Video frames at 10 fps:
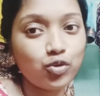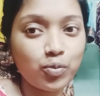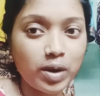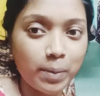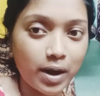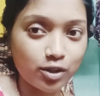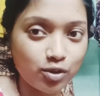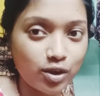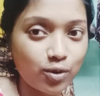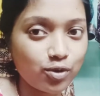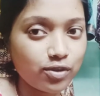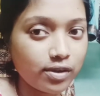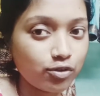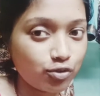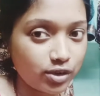তোমরা প্রার্থনা করো যেন
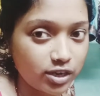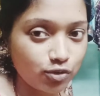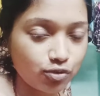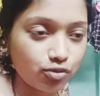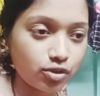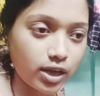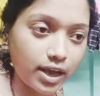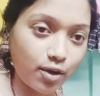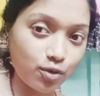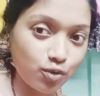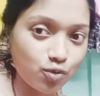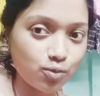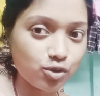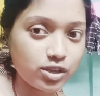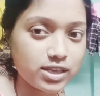শরীরটা সুস্থ থাকে এখনও
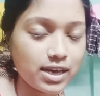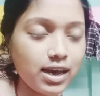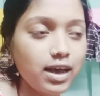ঘুমোচ্ছে